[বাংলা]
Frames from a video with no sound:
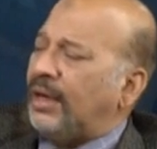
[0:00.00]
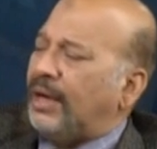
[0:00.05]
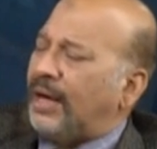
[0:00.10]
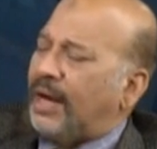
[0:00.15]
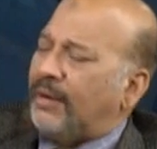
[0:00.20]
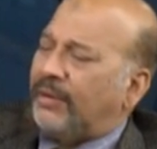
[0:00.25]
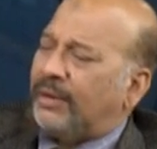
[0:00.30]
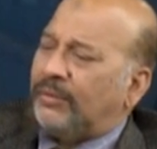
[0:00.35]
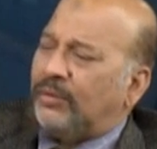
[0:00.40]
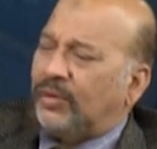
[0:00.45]

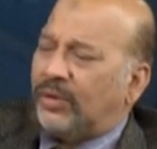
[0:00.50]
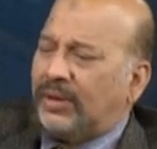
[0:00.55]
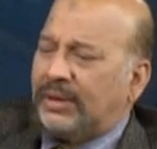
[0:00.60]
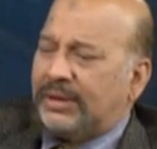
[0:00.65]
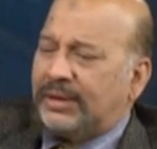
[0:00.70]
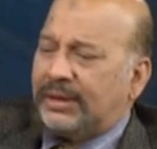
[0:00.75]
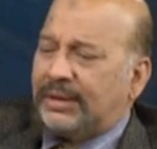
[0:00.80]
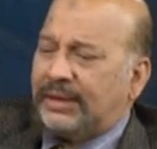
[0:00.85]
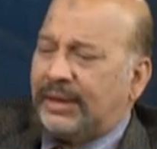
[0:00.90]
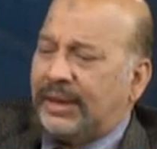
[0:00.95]
আমার মনে
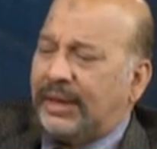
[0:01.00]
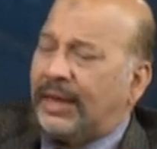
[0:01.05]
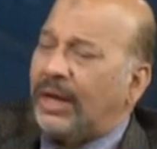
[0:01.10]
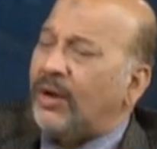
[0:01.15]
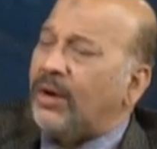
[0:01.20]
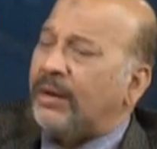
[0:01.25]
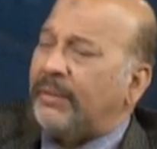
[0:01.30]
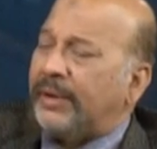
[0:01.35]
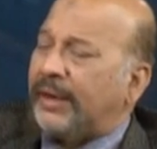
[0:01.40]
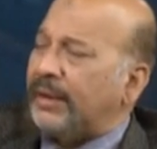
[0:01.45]
হয়েছে যে এরাও
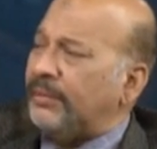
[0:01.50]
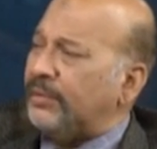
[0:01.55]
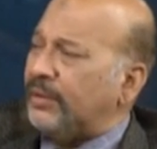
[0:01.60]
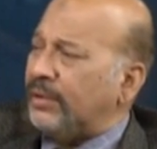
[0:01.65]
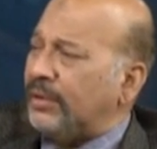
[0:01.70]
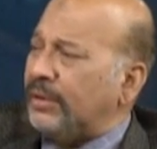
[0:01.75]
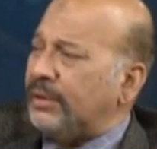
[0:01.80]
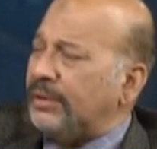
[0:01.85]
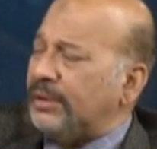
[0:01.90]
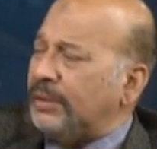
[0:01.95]
আমার
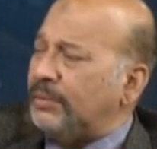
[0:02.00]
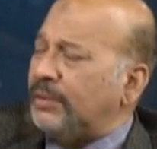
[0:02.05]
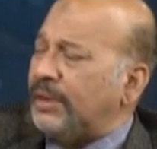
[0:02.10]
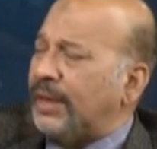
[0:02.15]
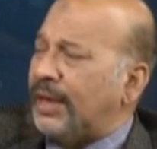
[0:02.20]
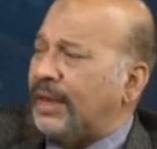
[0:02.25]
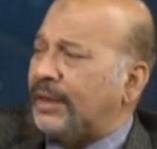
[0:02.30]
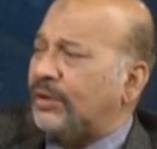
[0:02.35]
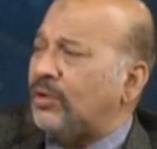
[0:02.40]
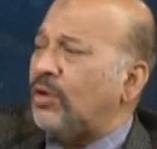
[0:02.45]

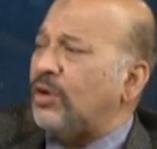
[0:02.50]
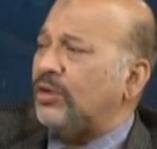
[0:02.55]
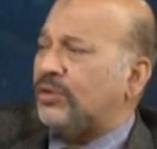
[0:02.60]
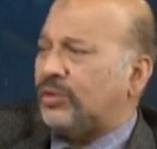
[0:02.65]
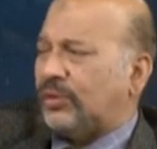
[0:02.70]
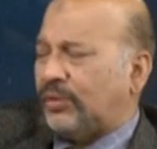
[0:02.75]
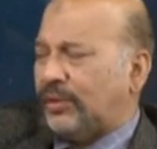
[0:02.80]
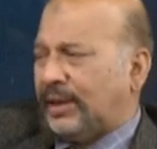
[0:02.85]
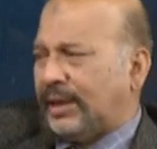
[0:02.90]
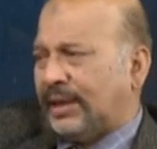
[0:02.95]
জীবনের একটা অংশ
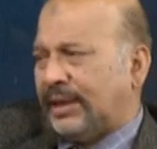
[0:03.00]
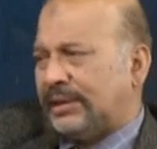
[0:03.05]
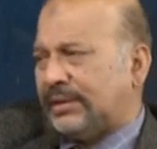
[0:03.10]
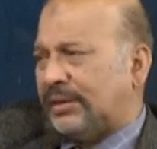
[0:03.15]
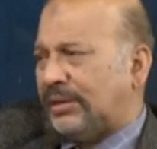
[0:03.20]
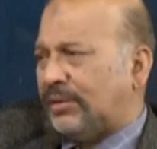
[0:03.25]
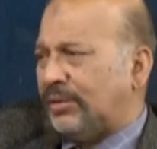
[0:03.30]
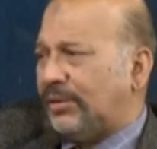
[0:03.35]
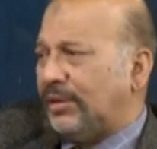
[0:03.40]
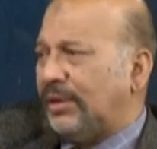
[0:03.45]
হয়ে
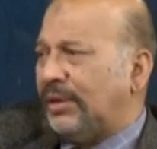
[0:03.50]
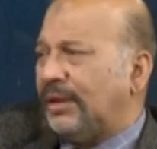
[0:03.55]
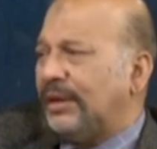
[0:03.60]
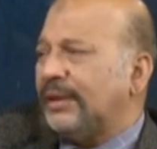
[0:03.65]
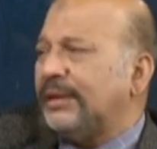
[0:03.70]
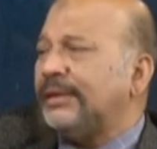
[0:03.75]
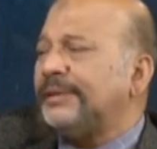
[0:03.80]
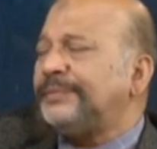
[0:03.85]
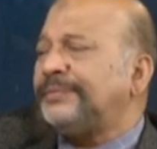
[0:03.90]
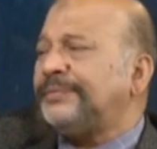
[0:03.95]
গেছিল রাইট
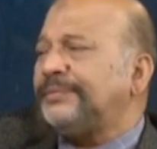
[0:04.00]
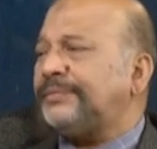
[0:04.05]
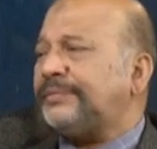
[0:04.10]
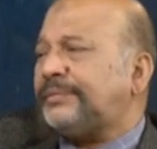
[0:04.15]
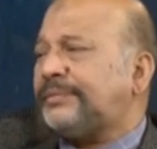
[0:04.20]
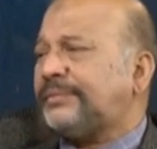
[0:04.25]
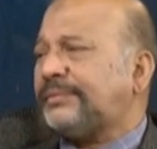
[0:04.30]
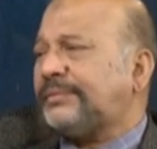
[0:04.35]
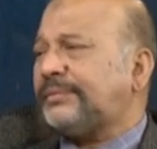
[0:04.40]
তো এই সিদ্ধান্ত